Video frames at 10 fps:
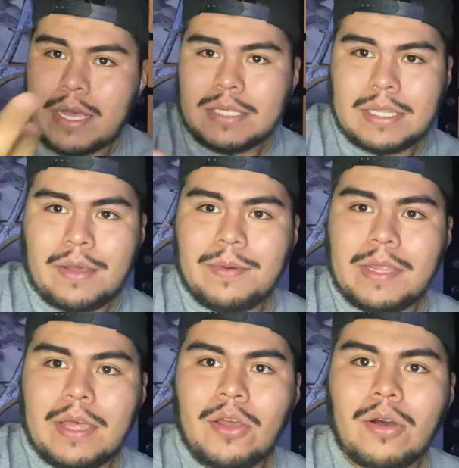este
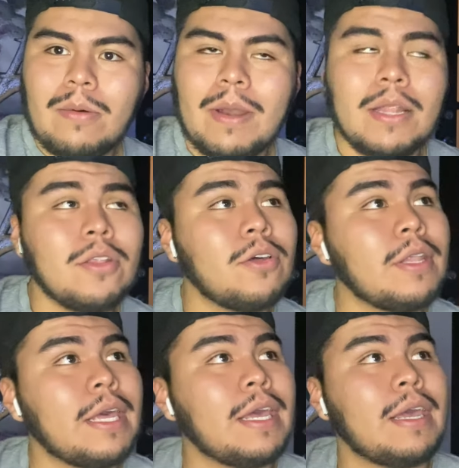video hablando
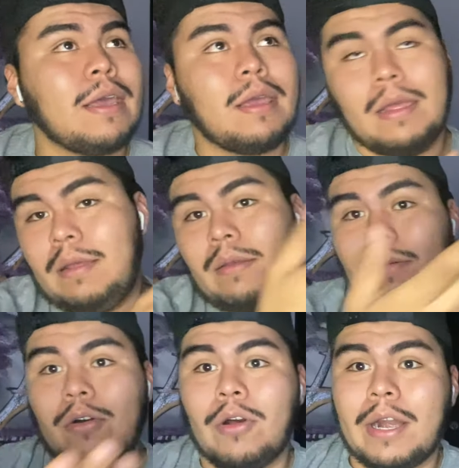de
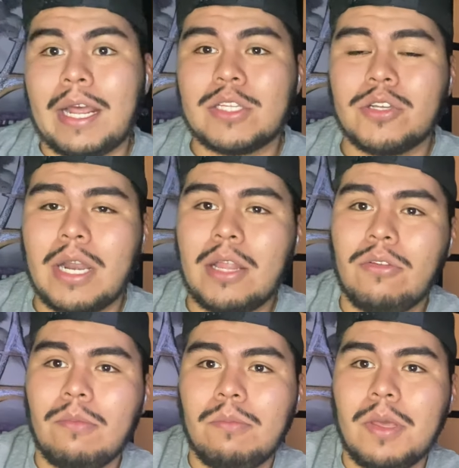o
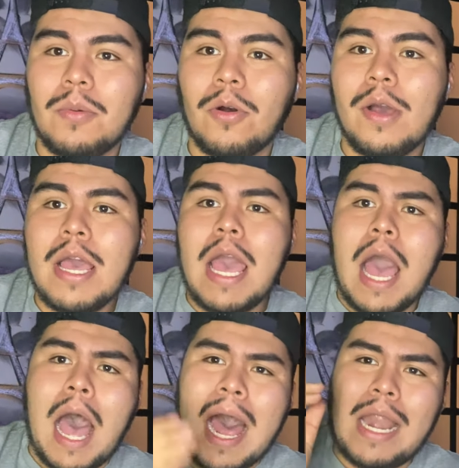reaccionando en vivo
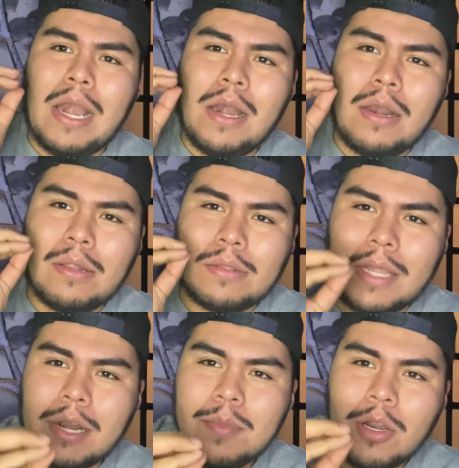al
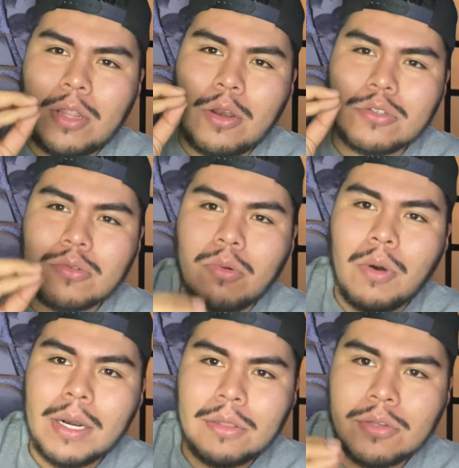término de los
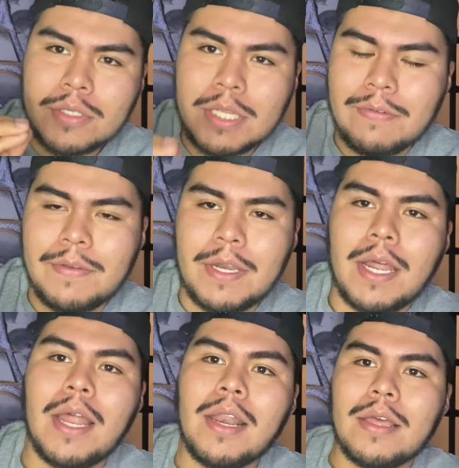cuartos de
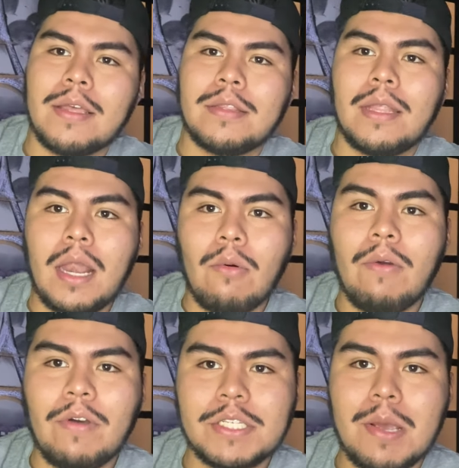final de la
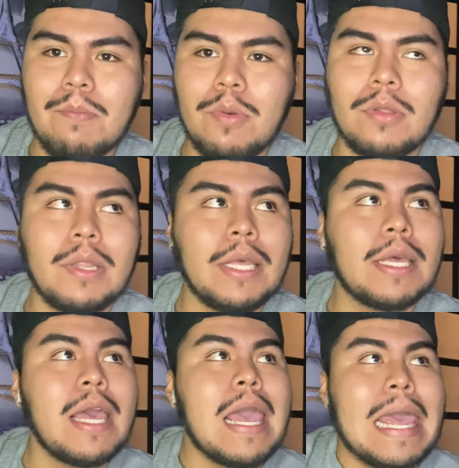UEFA Champions League.
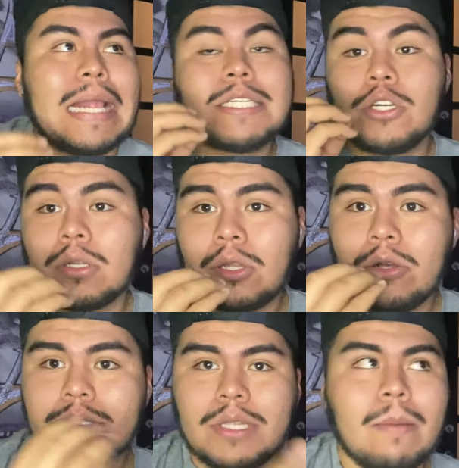El sorteo
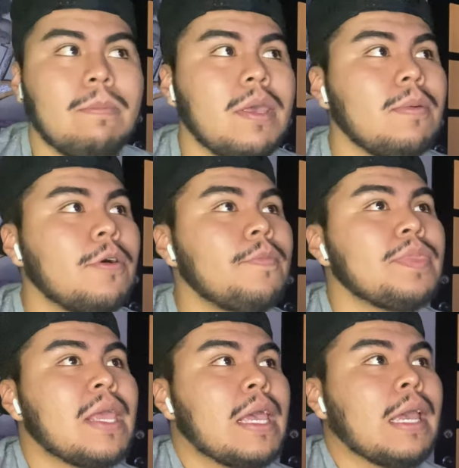está en vivo,
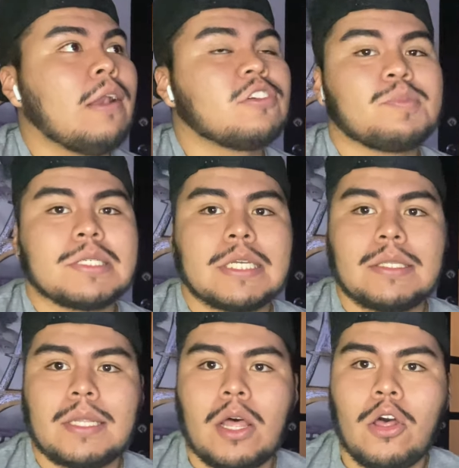eh, los
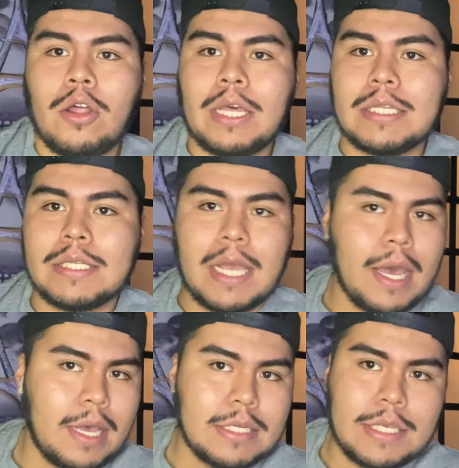presentadores
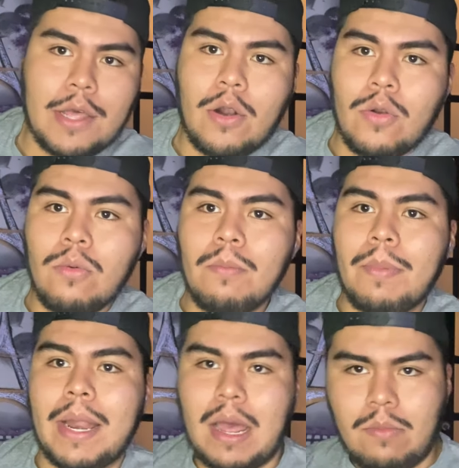ya hicieron un
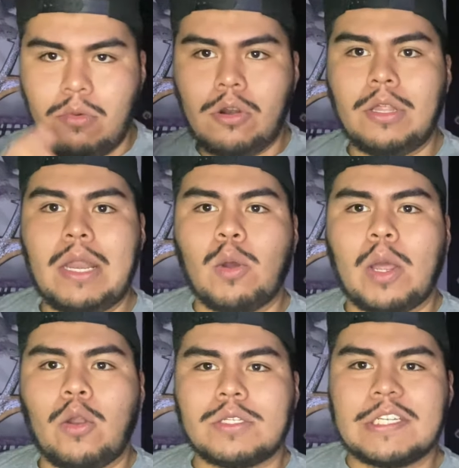preámbulo de lo
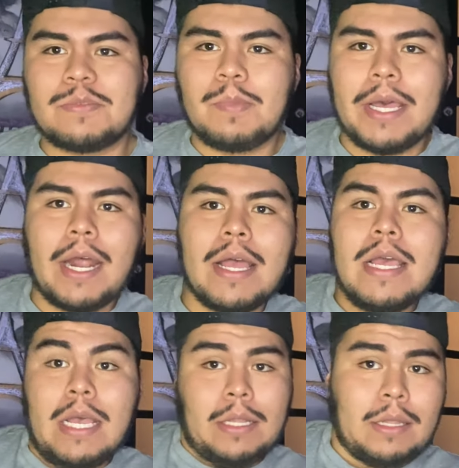que nos espera.
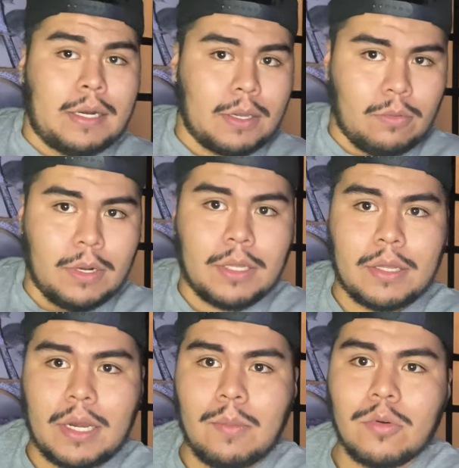Recuerden,
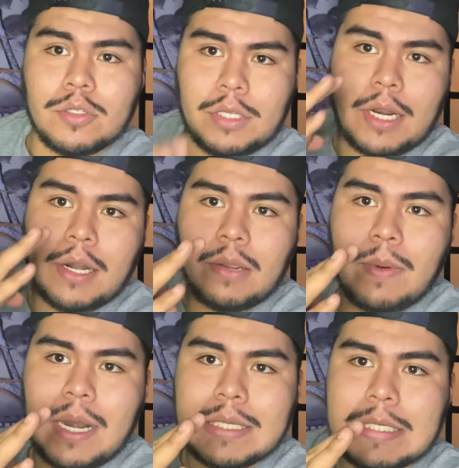tenemos tres
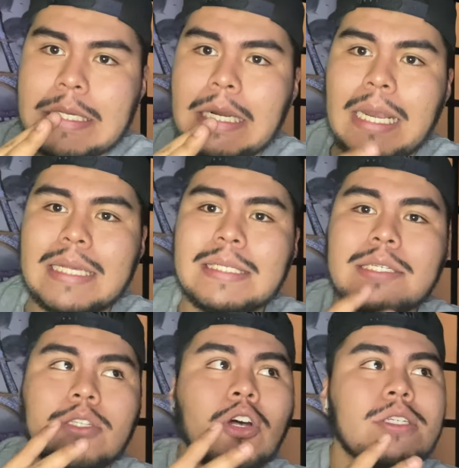rivales
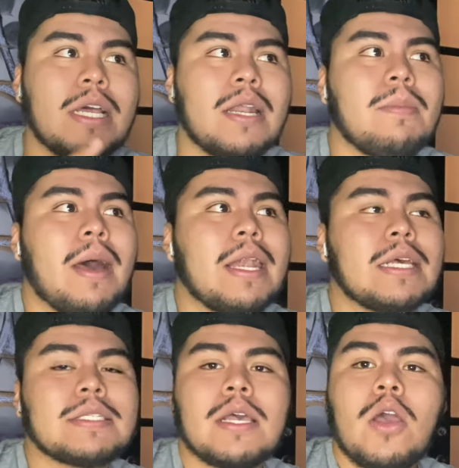ingleses, dos
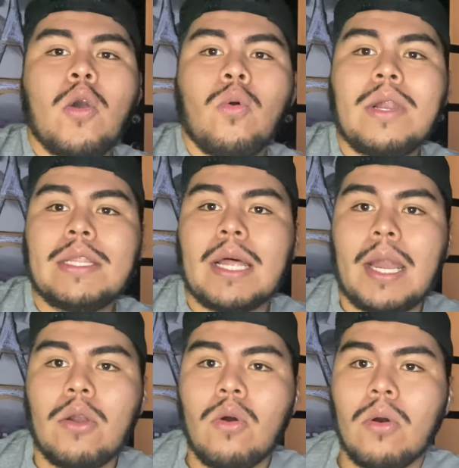alemanes, un
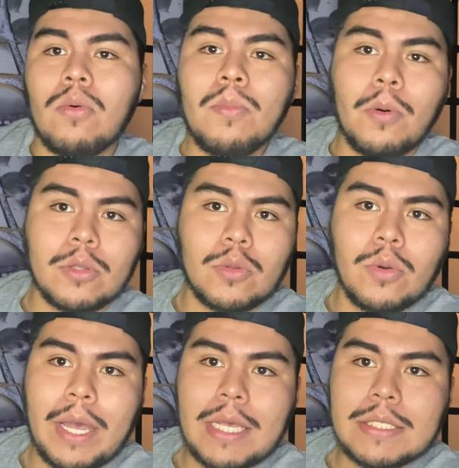italiano, un
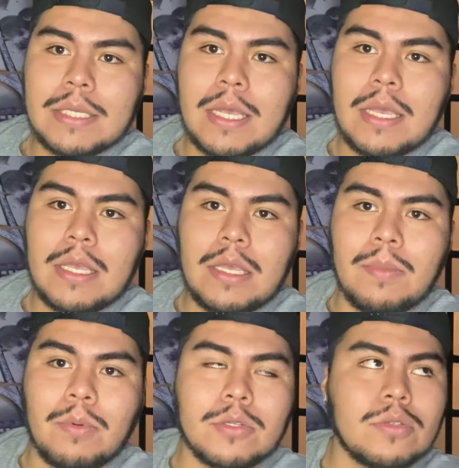portugués y
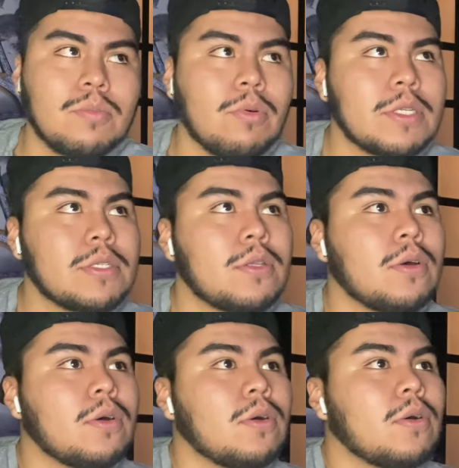por
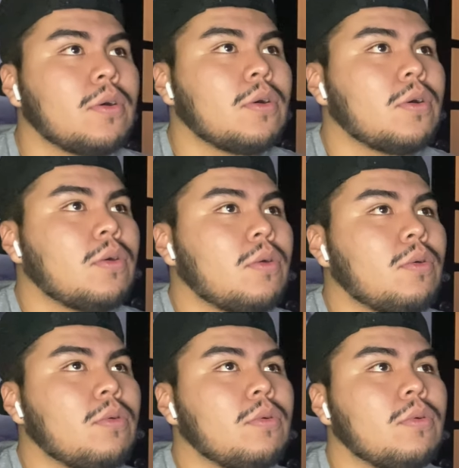supuesto
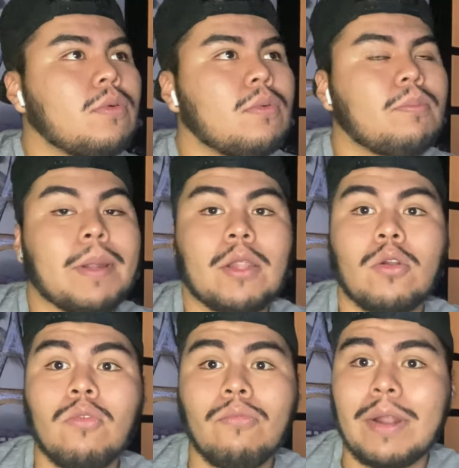un, perdón,
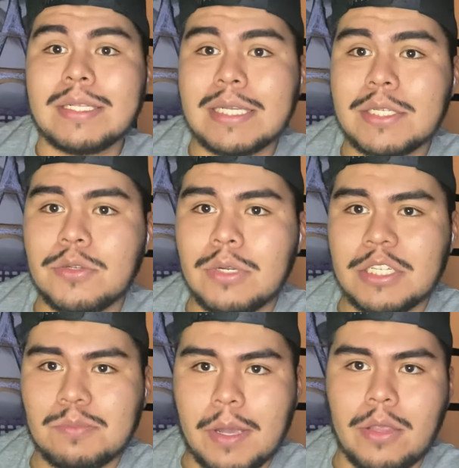un francés y un
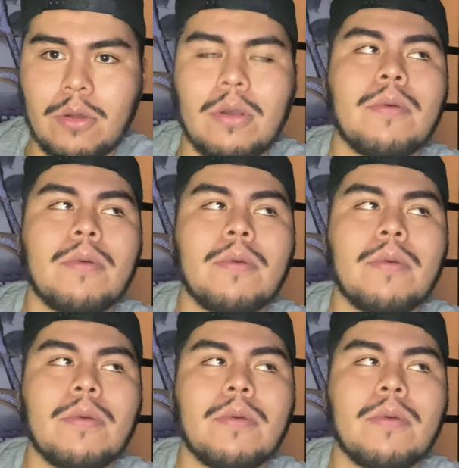español.